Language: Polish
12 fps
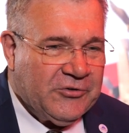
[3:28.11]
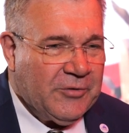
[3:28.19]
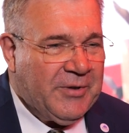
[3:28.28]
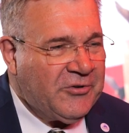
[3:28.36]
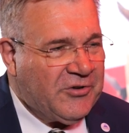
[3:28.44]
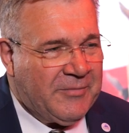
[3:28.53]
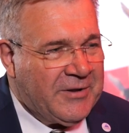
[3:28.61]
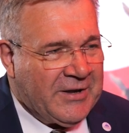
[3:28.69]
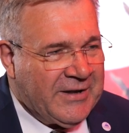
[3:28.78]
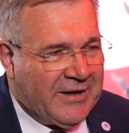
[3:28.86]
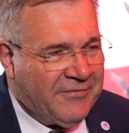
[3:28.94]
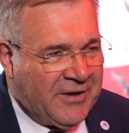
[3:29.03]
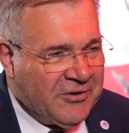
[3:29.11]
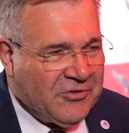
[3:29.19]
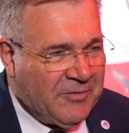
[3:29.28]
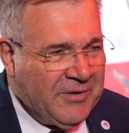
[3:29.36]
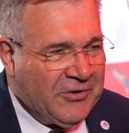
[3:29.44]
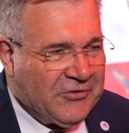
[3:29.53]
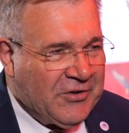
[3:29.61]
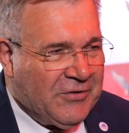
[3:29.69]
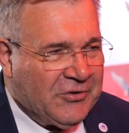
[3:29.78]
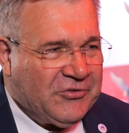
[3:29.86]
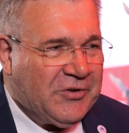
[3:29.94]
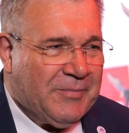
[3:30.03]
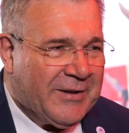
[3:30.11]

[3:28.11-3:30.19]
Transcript: czy będziemy tak jak większe miejscowości,